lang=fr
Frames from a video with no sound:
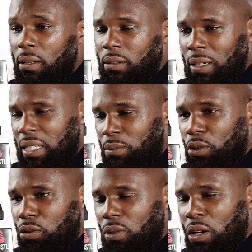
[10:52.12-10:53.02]
dans la
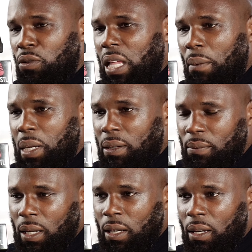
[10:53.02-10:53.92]
dimension de la lutte armée.
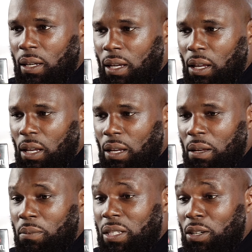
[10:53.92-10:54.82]
Et
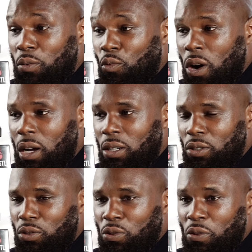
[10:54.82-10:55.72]
il me dit que moi,
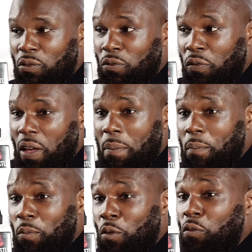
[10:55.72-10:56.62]
je
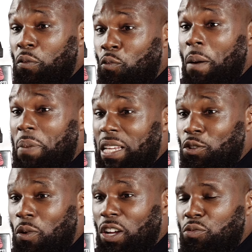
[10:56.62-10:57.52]
vais, moi
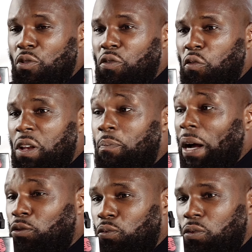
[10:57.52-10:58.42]
béninois, je me faufile
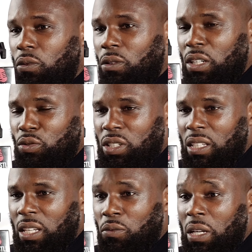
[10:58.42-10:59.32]
partout dans les
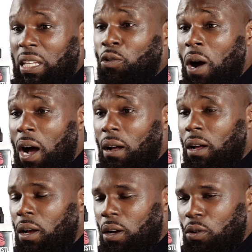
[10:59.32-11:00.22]
sociétés où il y a des Noirs
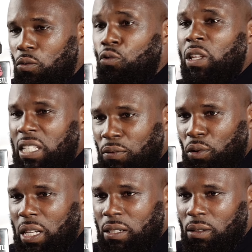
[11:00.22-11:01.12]
ou des
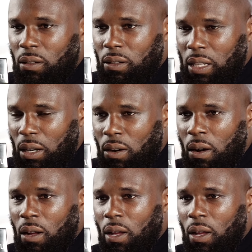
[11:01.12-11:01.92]
Afro-descendants, d'accord